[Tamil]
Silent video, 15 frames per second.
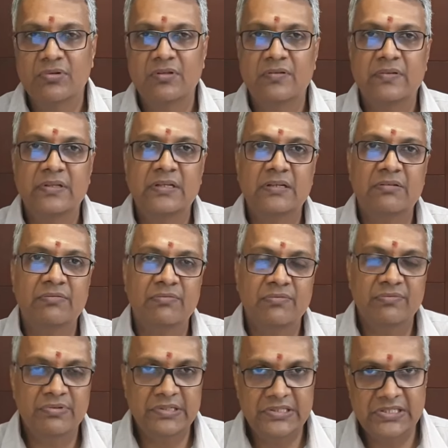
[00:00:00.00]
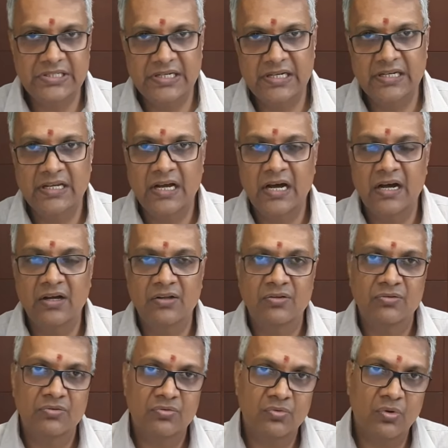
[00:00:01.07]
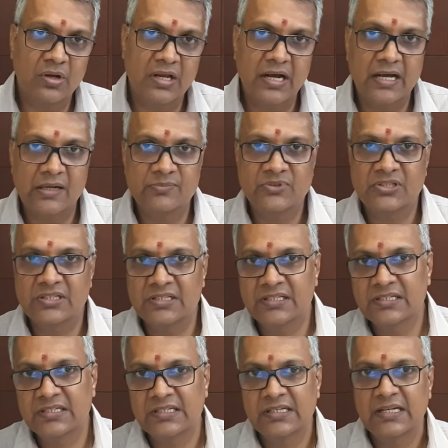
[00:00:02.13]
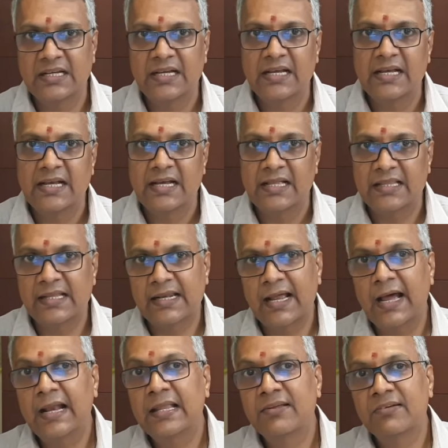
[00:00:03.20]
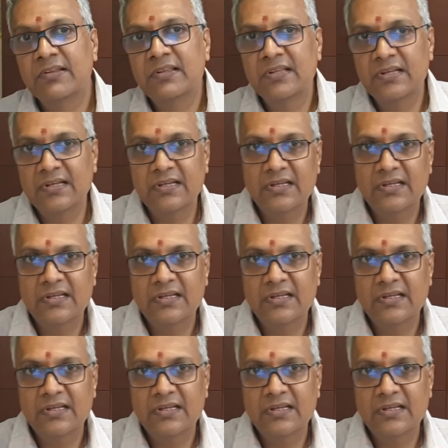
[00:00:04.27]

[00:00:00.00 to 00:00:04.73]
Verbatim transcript: வந்து வீழ்ச்சியை தொடங்க ஆரம்பித்தது இந்த ரேலி வந்து